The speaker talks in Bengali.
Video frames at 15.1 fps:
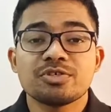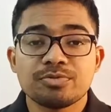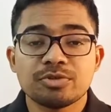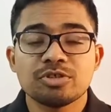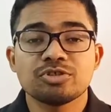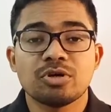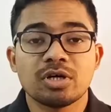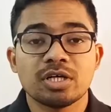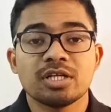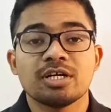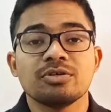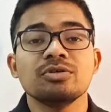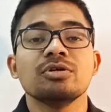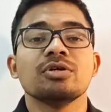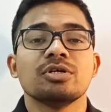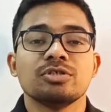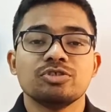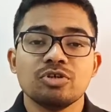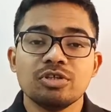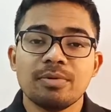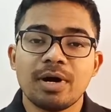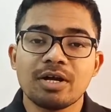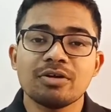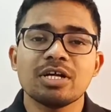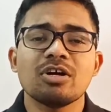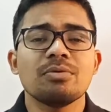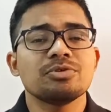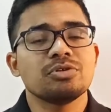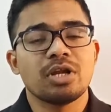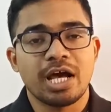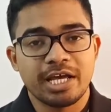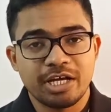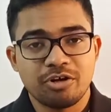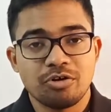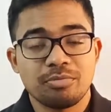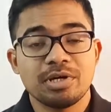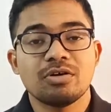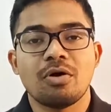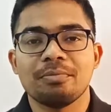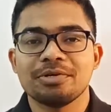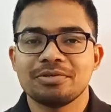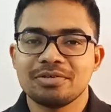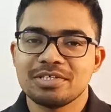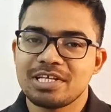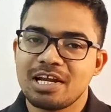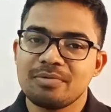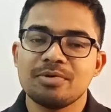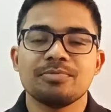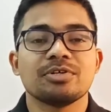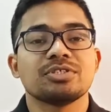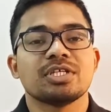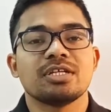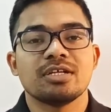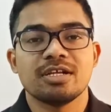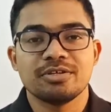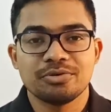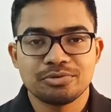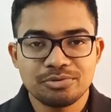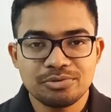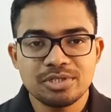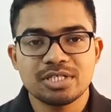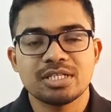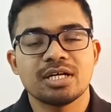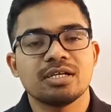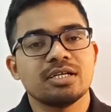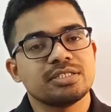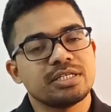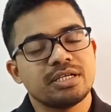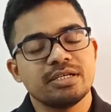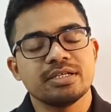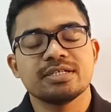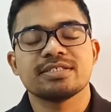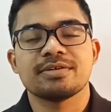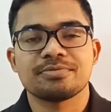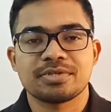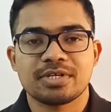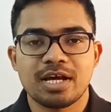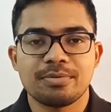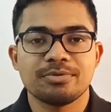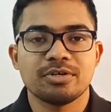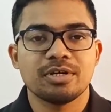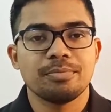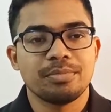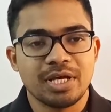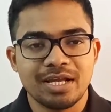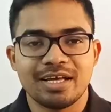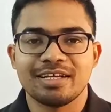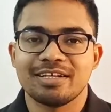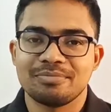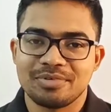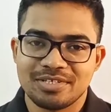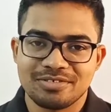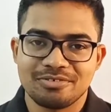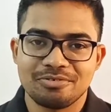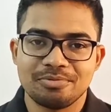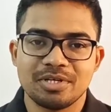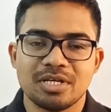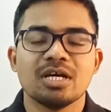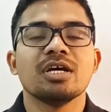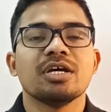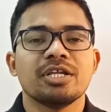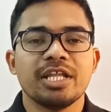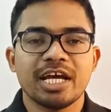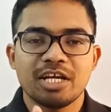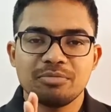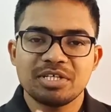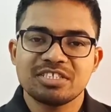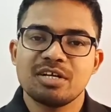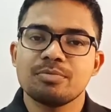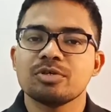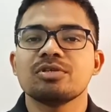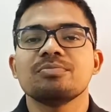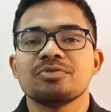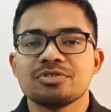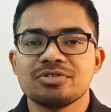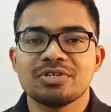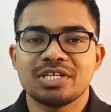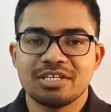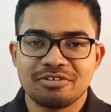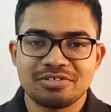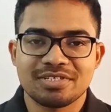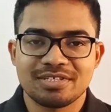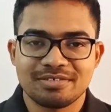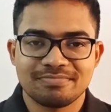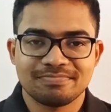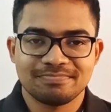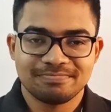শেষ পর্যন্ত সঙ্গে থাকো যদি ভালো লাগে অবশ্যই লাইক করবে কমেন্ট করে জানাবে এবং চ্যানেলে নতুন এসে থাকলে চ্যানেলটিকে সাবস্ক্রাইব করে বেল আইকন প্রেস করবে দেখেন আজকের প্রথম প্রশ্ন কি রয়েছে